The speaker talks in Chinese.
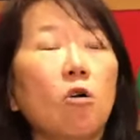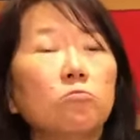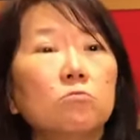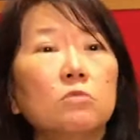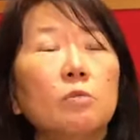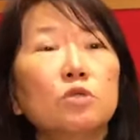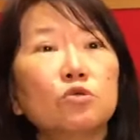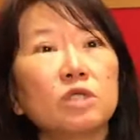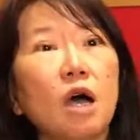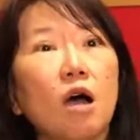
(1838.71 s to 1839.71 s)
你有没有注
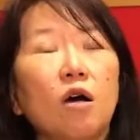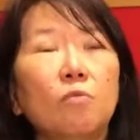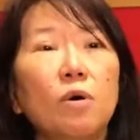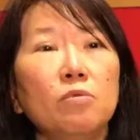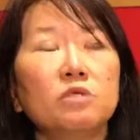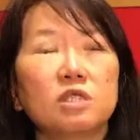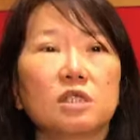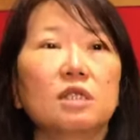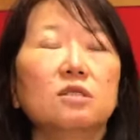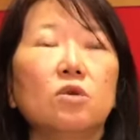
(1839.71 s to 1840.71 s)
意到，破布子
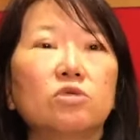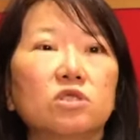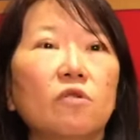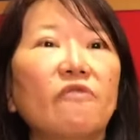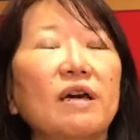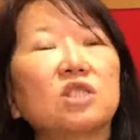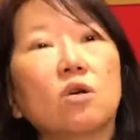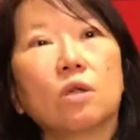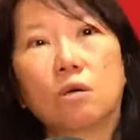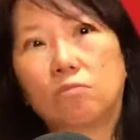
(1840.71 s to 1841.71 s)
跟豆豉都发酵
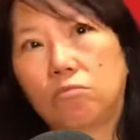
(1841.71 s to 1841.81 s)
的。